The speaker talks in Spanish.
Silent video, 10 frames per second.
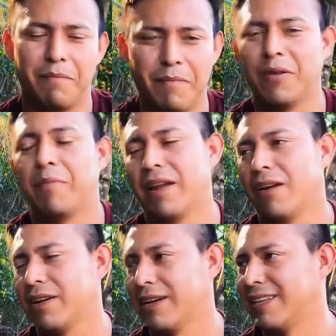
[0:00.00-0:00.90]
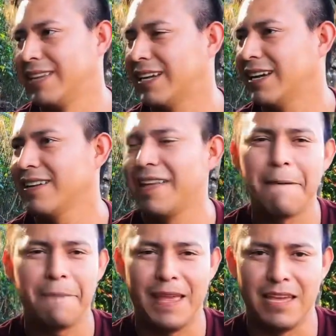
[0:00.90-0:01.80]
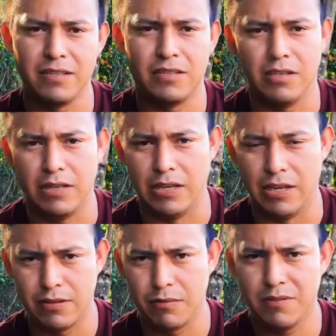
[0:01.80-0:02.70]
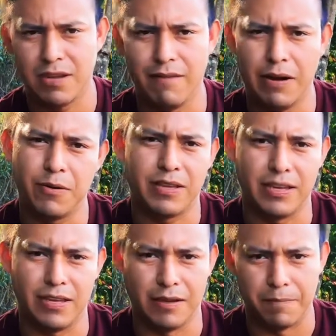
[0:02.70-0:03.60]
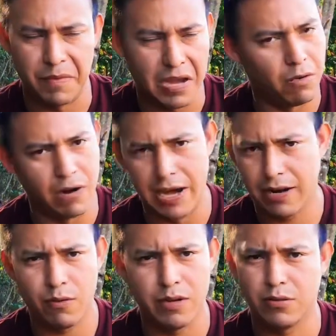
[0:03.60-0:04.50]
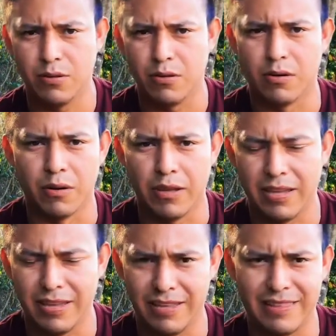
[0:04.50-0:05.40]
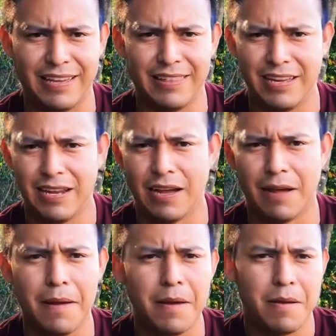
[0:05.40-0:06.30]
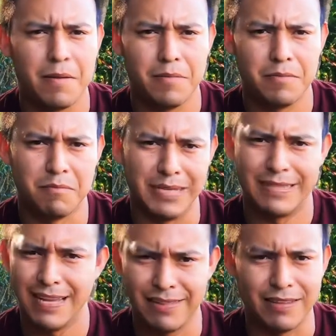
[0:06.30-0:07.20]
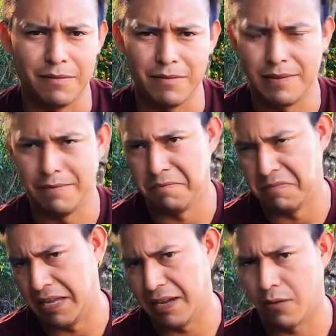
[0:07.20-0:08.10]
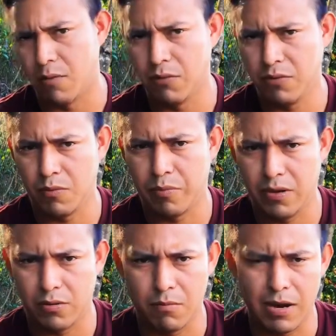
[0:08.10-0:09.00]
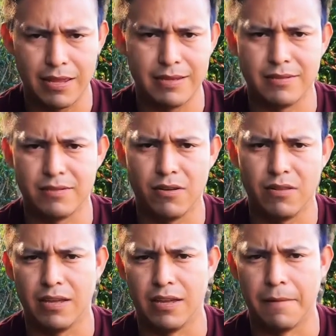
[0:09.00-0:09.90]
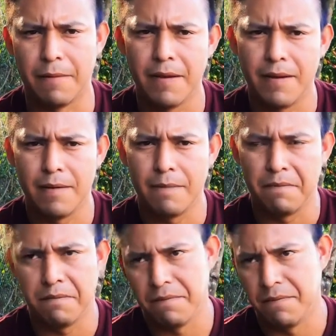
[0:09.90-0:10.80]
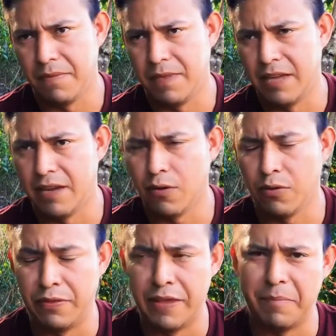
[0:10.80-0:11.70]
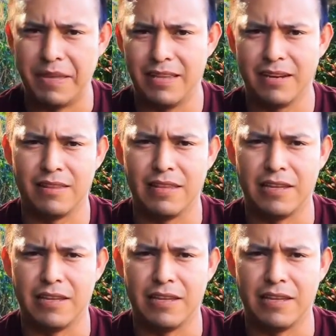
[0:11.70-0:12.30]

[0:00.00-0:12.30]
Bueno, para los que critican, este, este es un trabajo que a lo largo esto este genera bastante, en el cual uno puede tomar la decisión de, de ya no depender